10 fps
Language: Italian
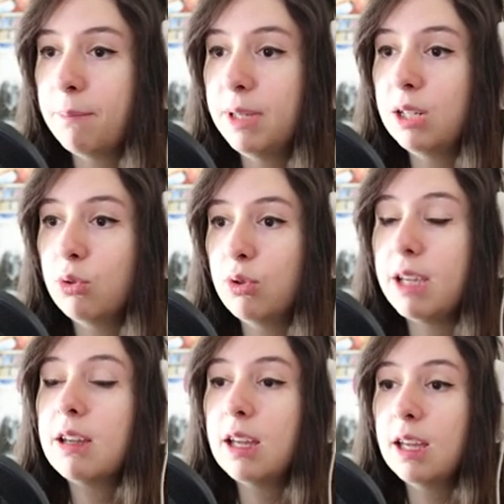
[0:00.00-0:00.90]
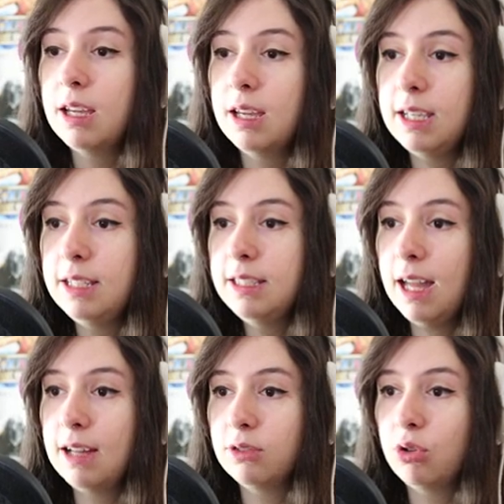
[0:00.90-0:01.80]
Per cui
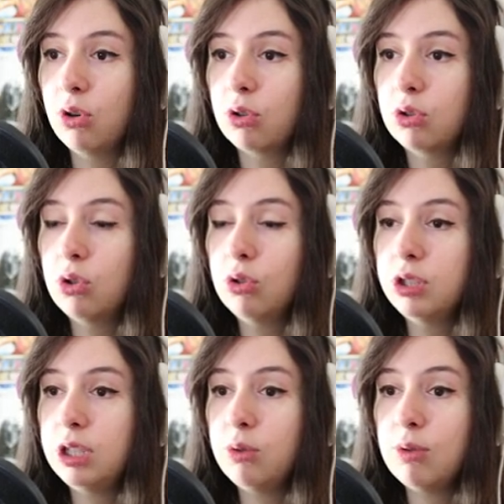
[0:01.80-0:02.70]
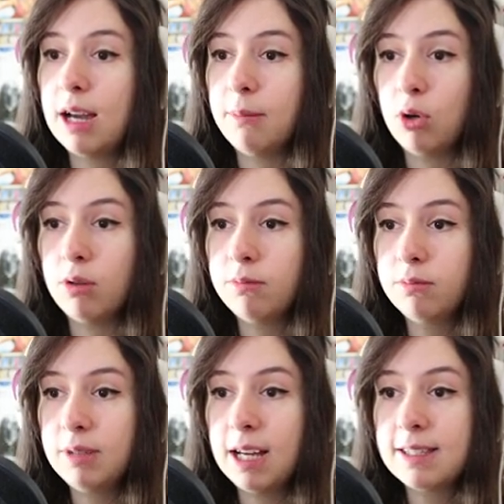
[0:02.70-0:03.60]
intanto continuiamo
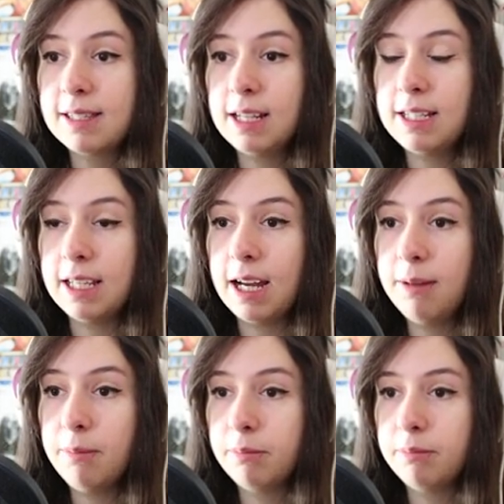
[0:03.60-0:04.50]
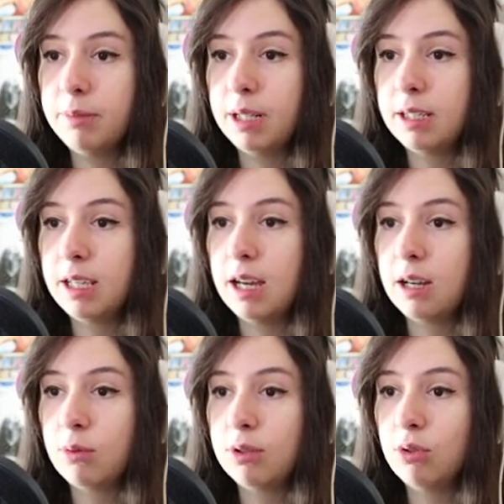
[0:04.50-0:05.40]
a salire perché
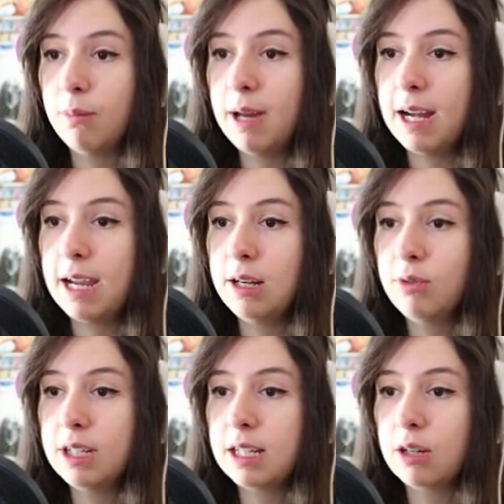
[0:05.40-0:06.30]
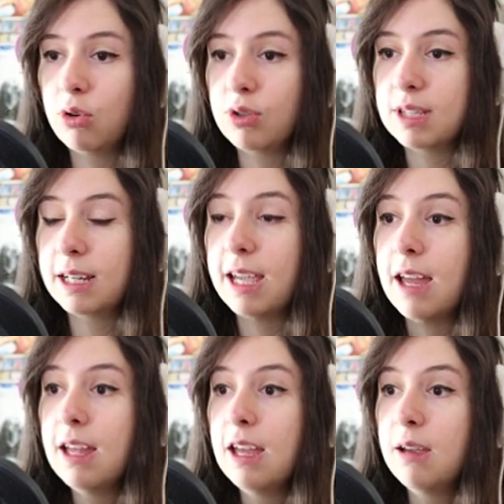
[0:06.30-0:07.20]
a quanto pare è l'unica cosa
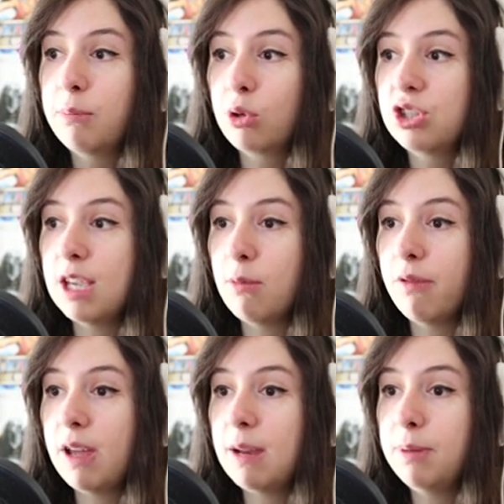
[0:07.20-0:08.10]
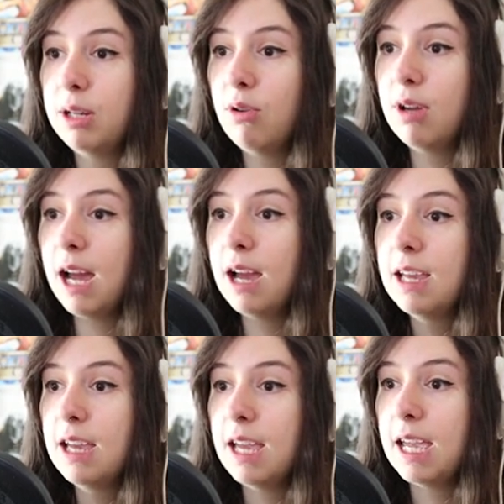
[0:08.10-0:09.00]
che possiamo fare per ora
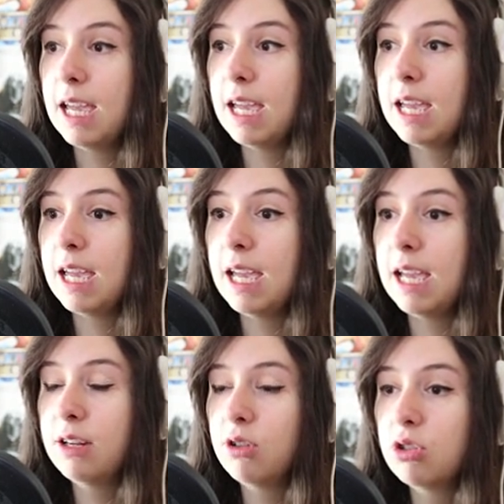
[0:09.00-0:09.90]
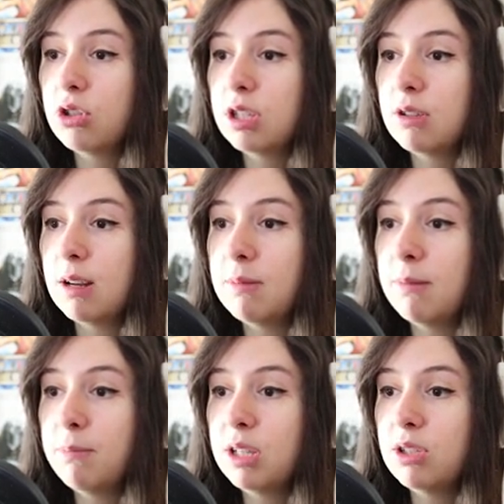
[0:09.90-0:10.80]
e non so se è una mia
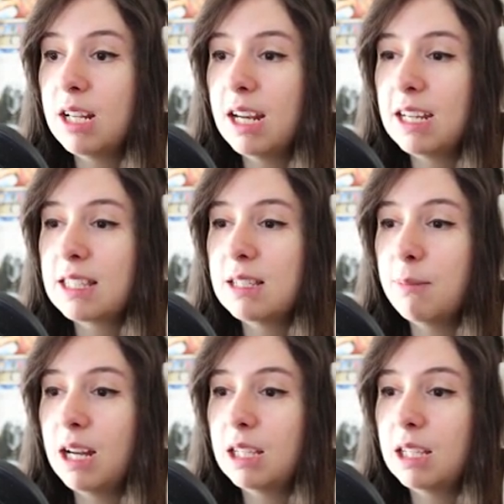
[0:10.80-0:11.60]
impressione ragazzi ma